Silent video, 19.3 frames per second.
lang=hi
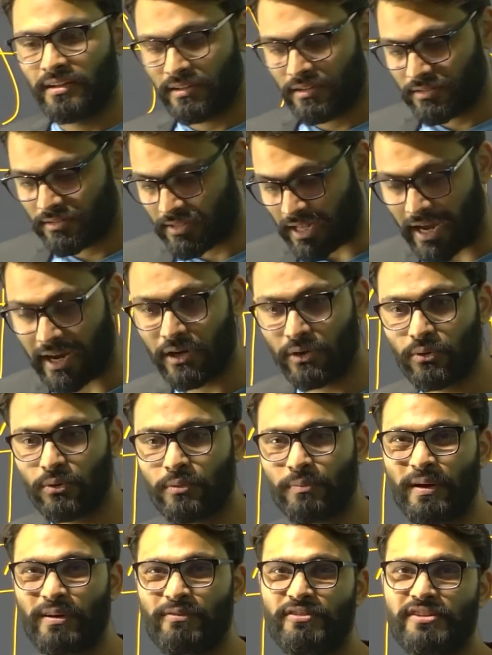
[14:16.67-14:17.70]
साइट को एक बार
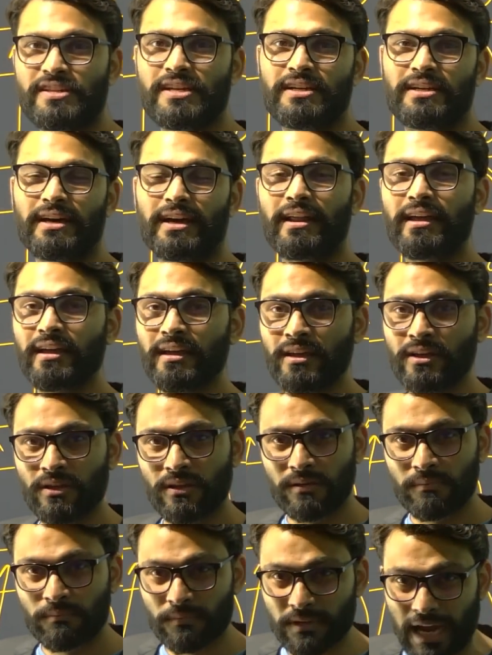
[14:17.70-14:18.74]
विजिट करें
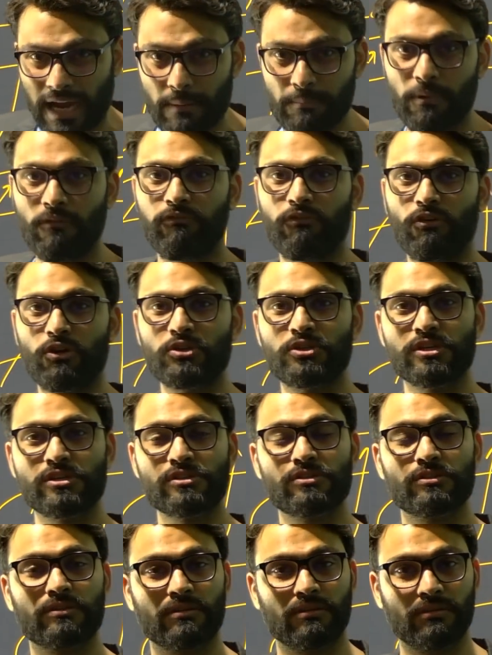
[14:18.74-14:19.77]
टाइप ऑफ क्वेश्चंस
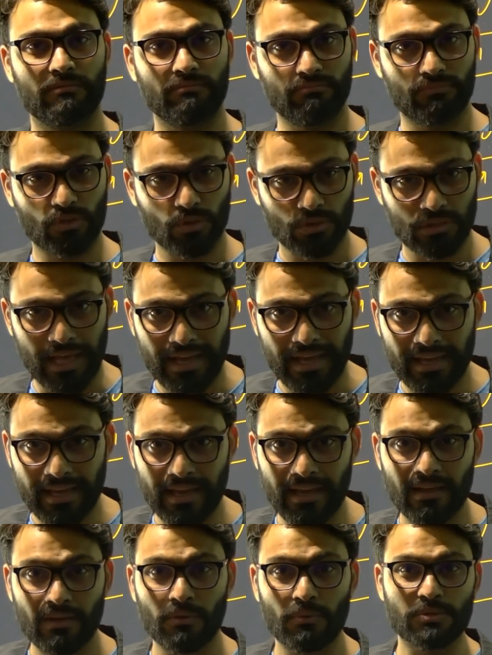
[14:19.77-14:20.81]
को देखें
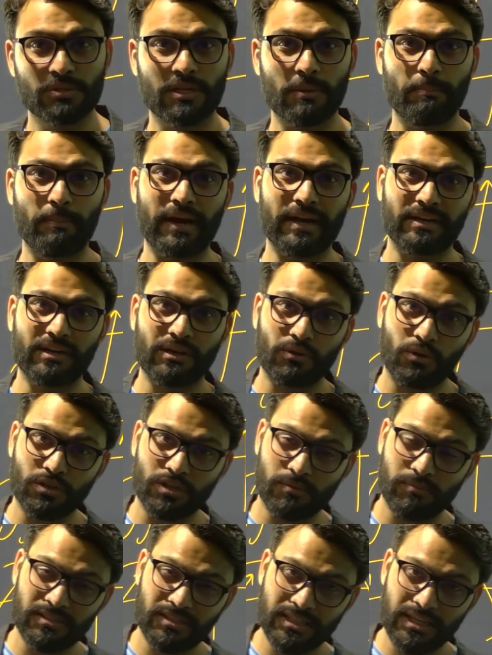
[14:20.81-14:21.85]
उसके पैटर्न को
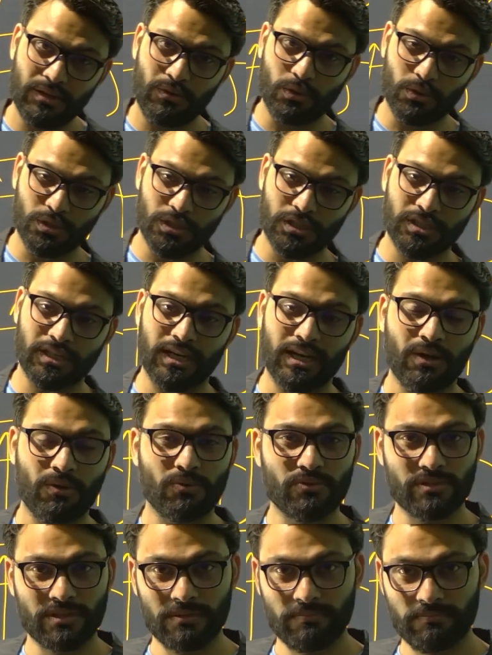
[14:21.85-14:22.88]
समझने की कोशिश करें और उसी